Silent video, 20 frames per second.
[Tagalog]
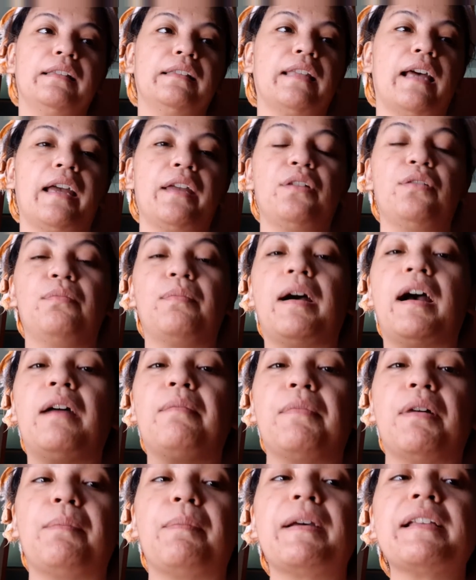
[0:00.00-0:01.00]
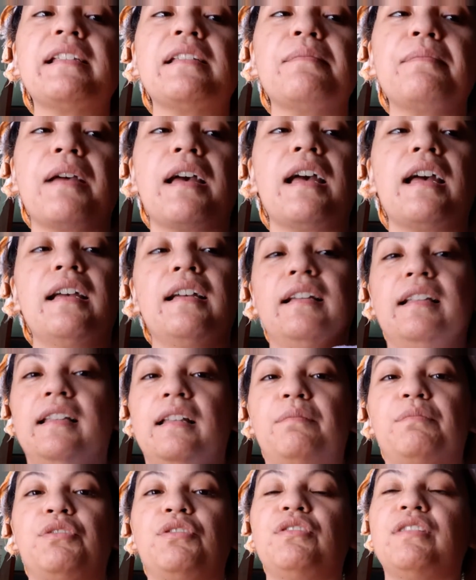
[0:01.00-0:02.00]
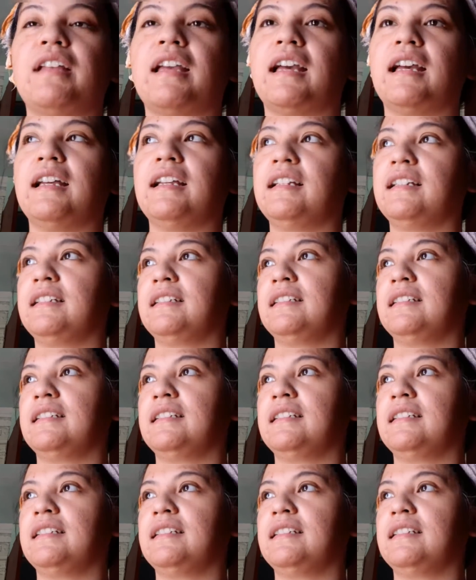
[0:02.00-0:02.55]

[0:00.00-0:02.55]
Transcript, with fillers: tayo baka mapasma, alam nyo na.